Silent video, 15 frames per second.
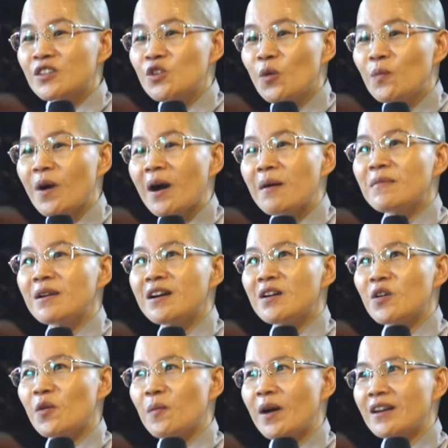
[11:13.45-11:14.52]
dùng âm
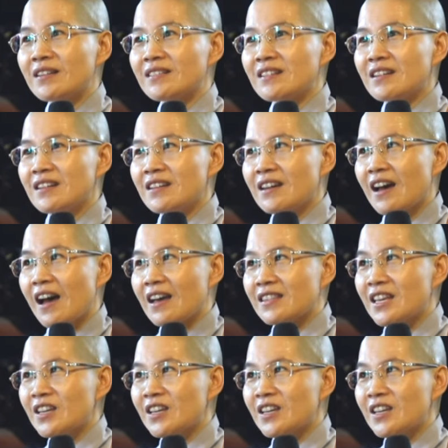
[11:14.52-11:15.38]
lượng của mình à,